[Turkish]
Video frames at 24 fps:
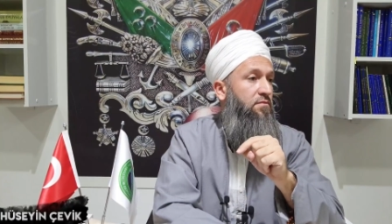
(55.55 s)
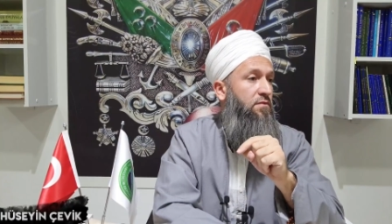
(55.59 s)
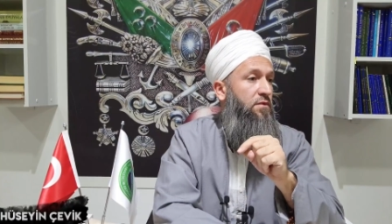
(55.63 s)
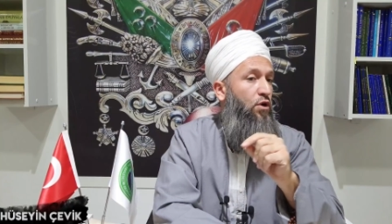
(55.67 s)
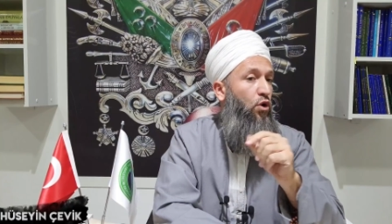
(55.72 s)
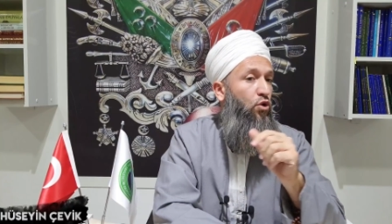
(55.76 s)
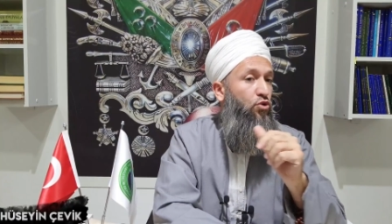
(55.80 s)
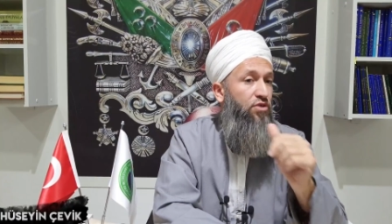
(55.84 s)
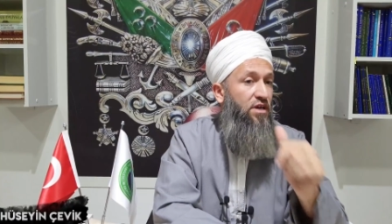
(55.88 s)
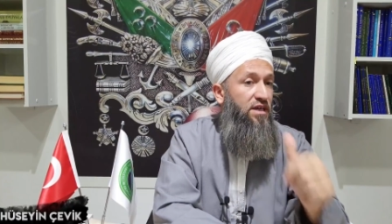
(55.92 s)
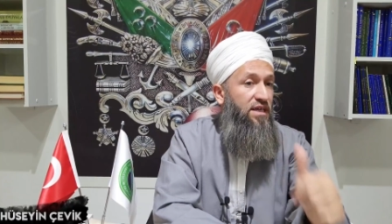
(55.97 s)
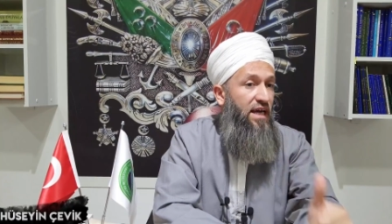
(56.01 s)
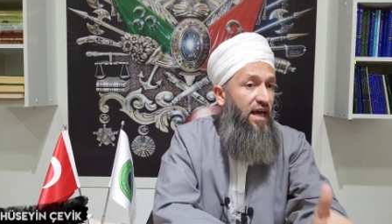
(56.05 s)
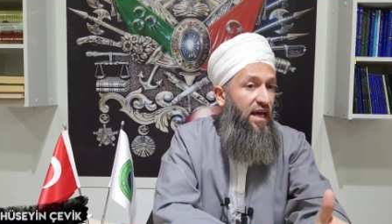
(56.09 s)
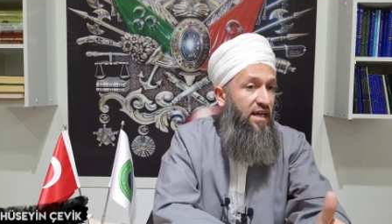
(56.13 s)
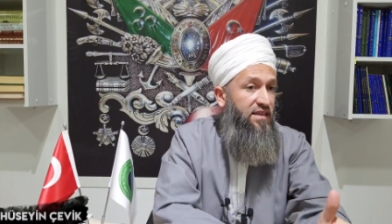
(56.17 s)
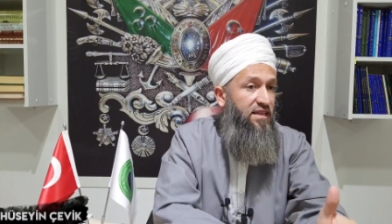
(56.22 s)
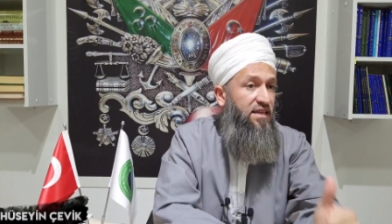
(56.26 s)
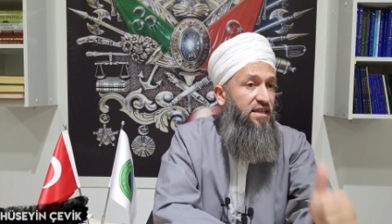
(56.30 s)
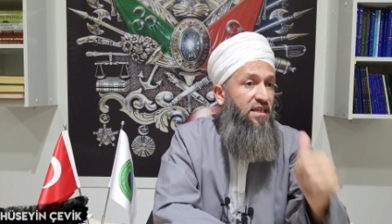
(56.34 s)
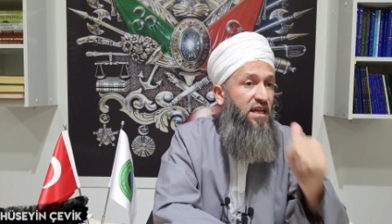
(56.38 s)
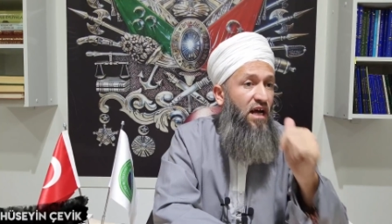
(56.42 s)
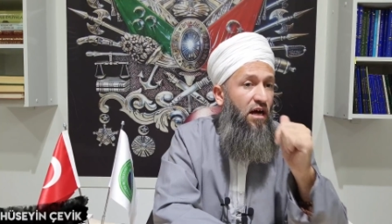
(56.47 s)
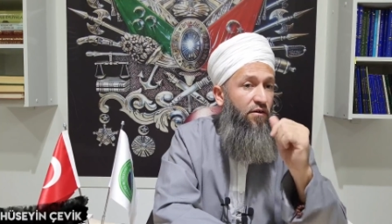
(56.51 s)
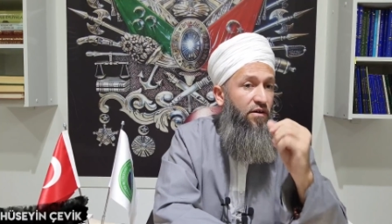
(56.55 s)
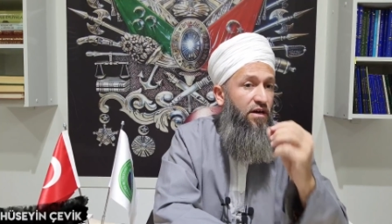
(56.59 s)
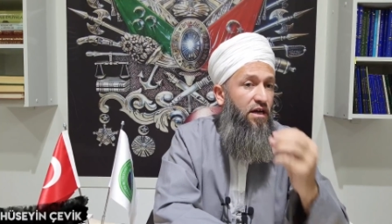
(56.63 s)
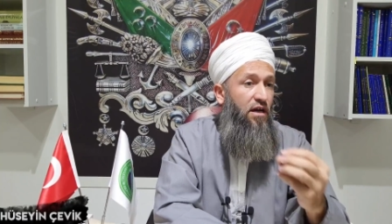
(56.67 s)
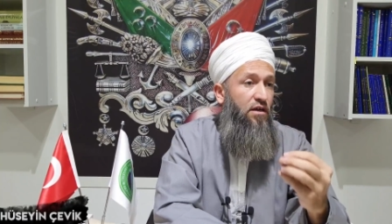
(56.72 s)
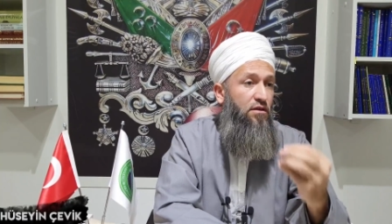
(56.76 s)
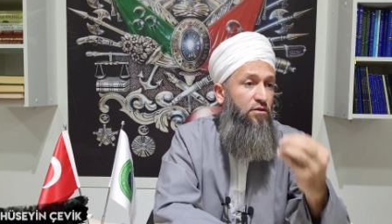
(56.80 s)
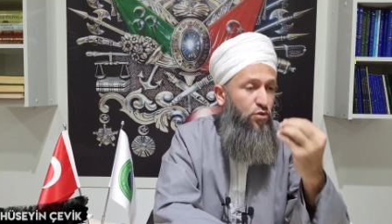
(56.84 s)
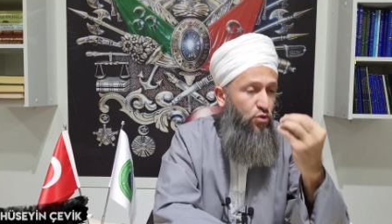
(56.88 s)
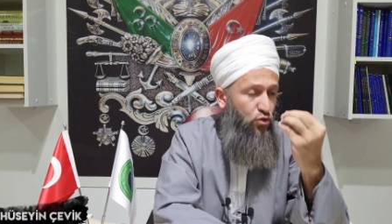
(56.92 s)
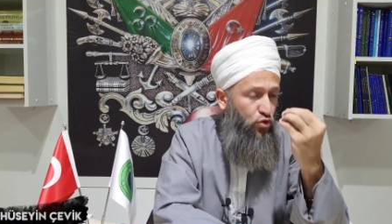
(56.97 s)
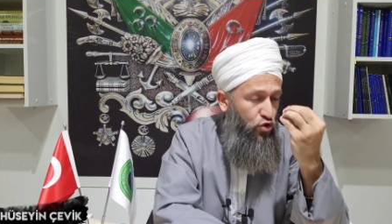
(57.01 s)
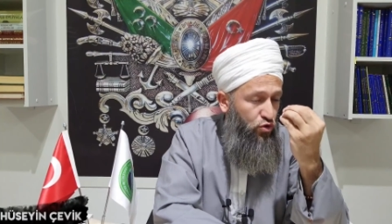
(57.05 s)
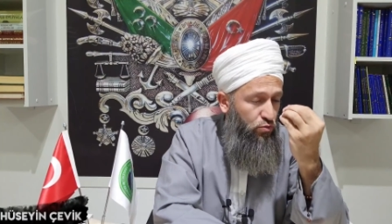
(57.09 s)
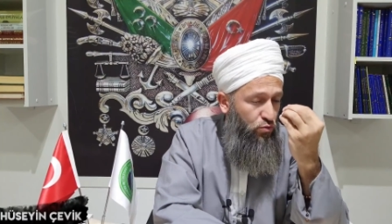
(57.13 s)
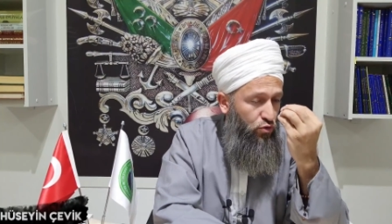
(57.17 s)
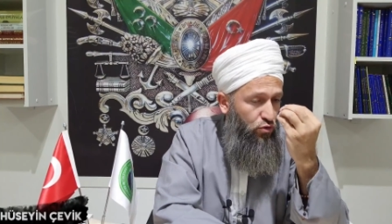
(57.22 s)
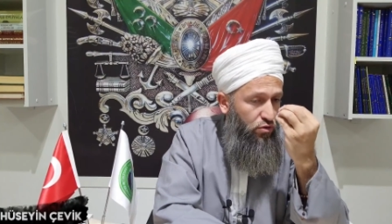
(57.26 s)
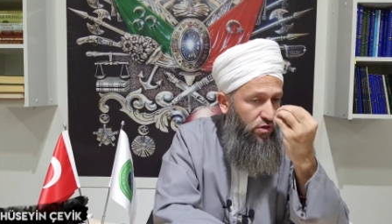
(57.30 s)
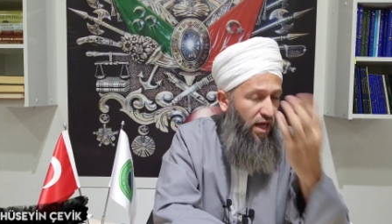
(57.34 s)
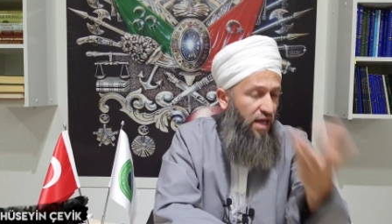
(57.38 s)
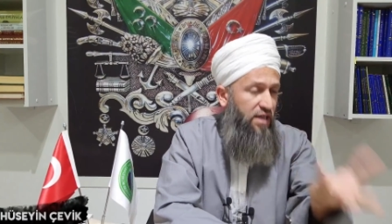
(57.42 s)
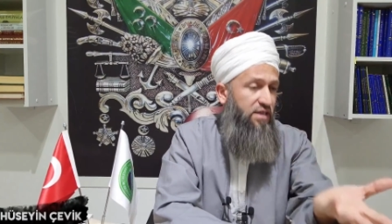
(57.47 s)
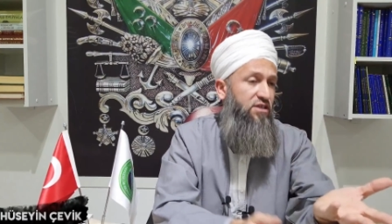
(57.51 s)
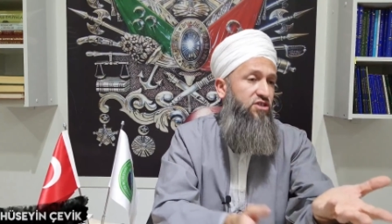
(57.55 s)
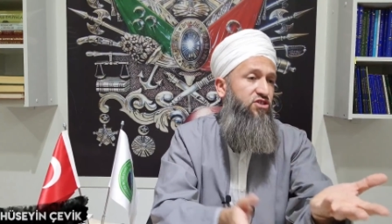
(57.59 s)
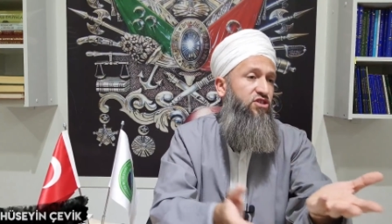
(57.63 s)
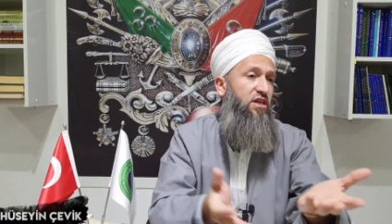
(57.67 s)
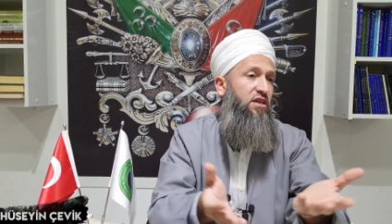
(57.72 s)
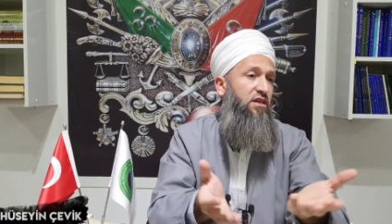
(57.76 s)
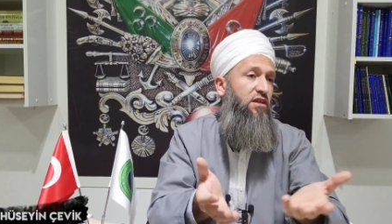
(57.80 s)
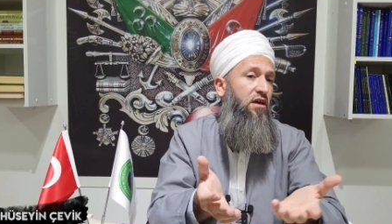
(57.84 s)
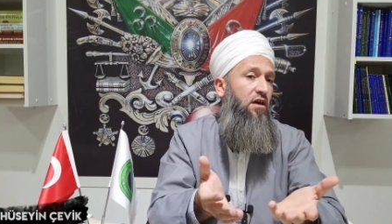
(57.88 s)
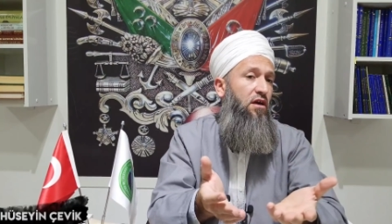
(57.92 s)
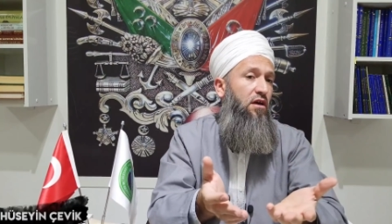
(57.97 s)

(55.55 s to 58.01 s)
O da yehdina ve yehdihükumullah diyecek.